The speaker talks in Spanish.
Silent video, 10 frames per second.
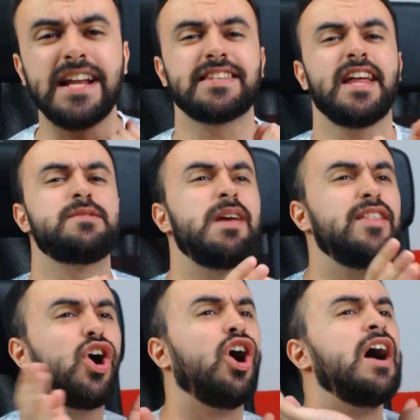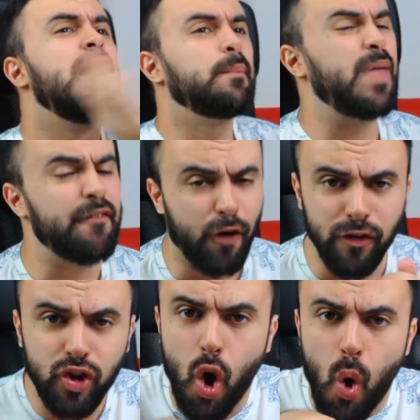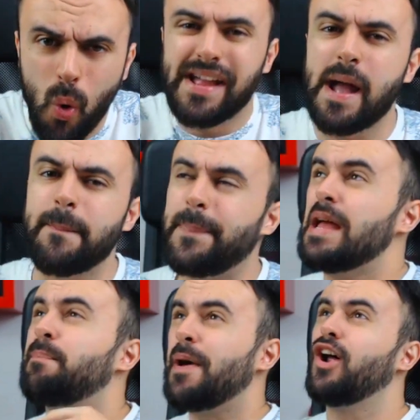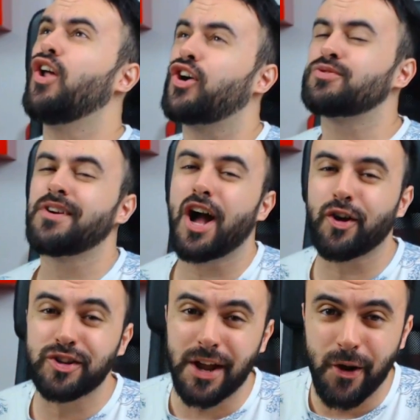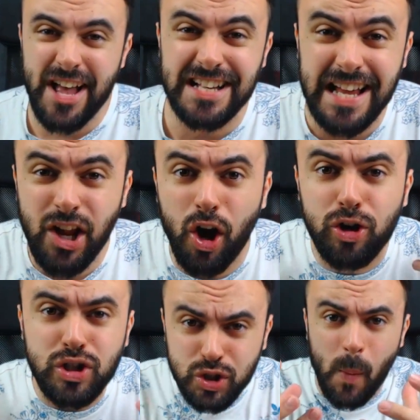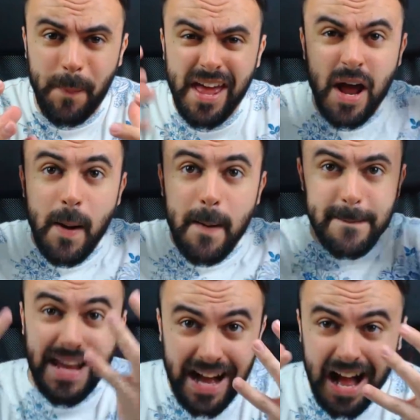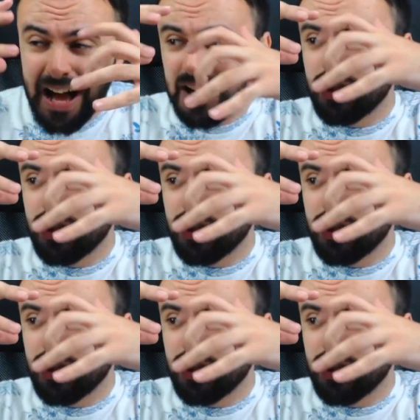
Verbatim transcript: estaréis viendo de fondo un gameplay Pero lo que os vengo a contar hoy es algo súper, mega,